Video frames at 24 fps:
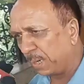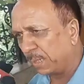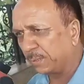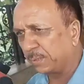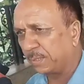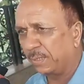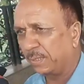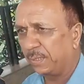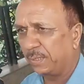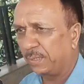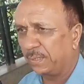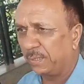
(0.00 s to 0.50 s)
से
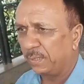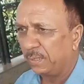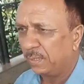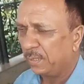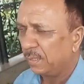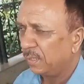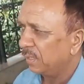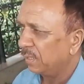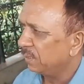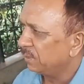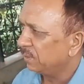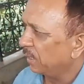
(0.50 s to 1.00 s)
बात करें
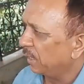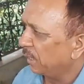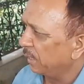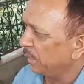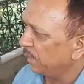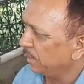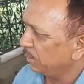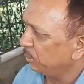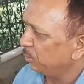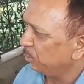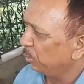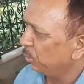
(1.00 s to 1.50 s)

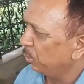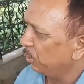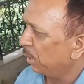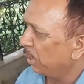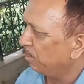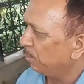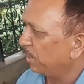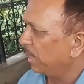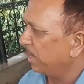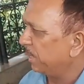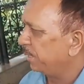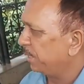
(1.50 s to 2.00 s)
चाहे जो
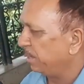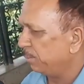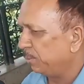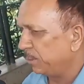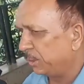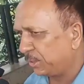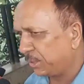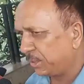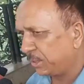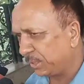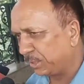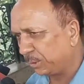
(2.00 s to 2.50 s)
हमारा
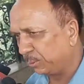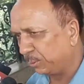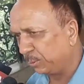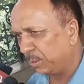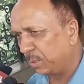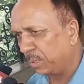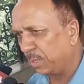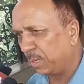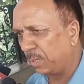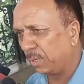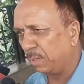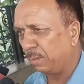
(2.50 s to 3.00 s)
डेवेस्टेशन
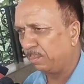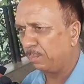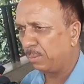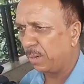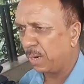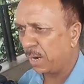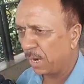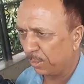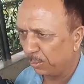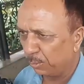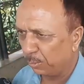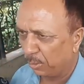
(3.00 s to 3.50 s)
हुआ
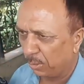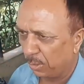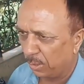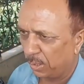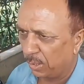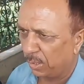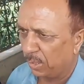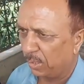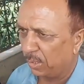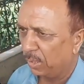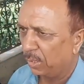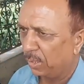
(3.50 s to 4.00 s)
बाढ़
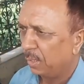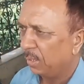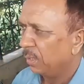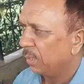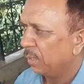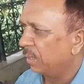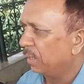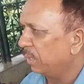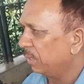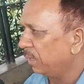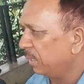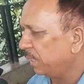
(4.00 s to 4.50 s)

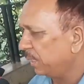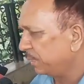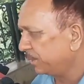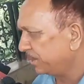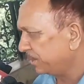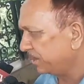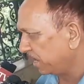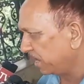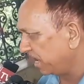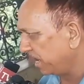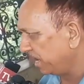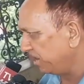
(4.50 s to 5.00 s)
हुआ
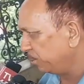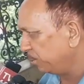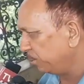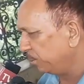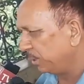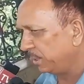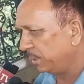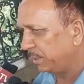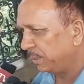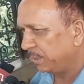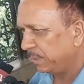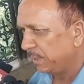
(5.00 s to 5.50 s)
लैंडस्लाइड
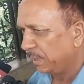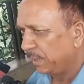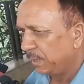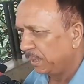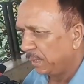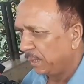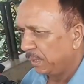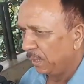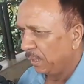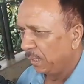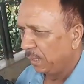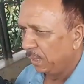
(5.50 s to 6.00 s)
हुए
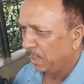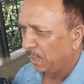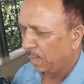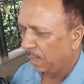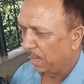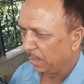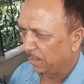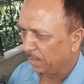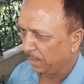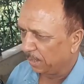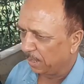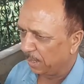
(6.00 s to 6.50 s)

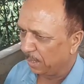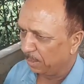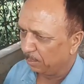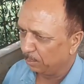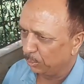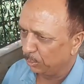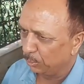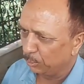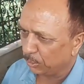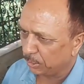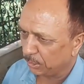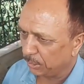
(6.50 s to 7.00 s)
अगर हम
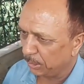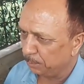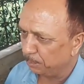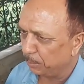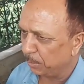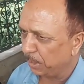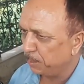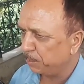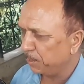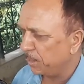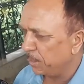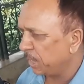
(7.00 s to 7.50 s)
उसके
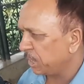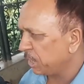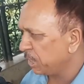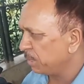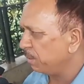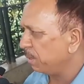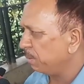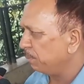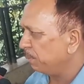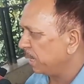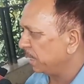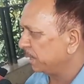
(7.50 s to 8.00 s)
परिप्रेक्ष्य
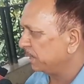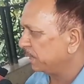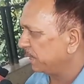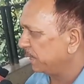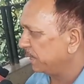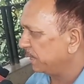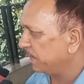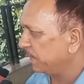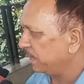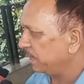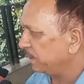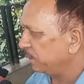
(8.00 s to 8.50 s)
में बात
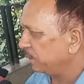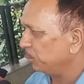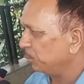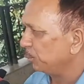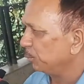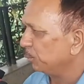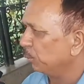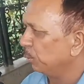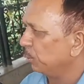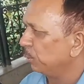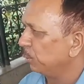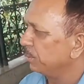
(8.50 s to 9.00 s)
करें
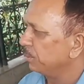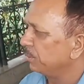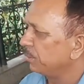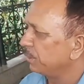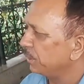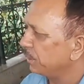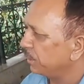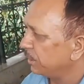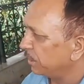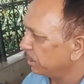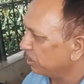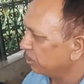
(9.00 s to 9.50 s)
तो
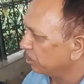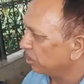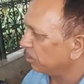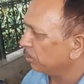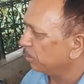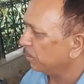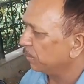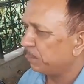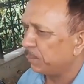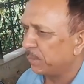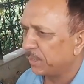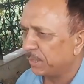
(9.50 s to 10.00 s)
निश्चित तौर
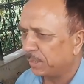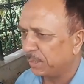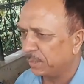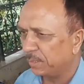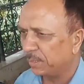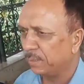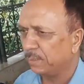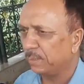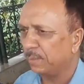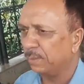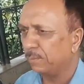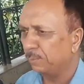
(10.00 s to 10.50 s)
पर
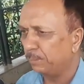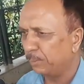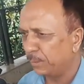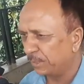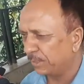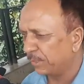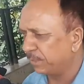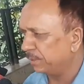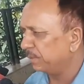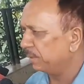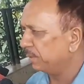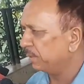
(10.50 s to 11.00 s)
पर्यटन
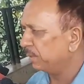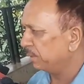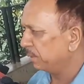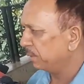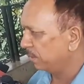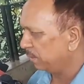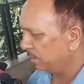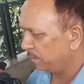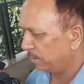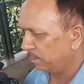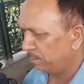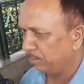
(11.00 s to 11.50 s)

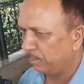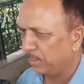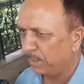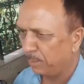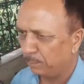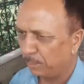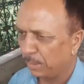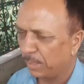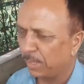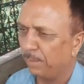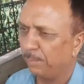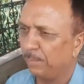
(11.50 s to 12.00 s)
पर्यटन
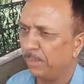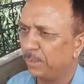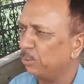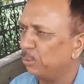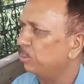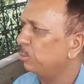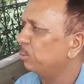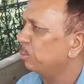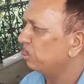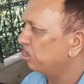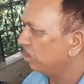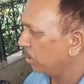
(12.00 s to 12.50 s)
में बढ़ावा
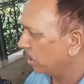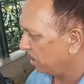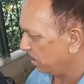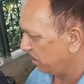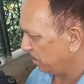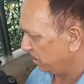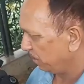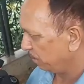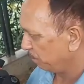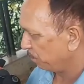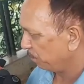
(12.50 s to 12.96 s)
तो हुआ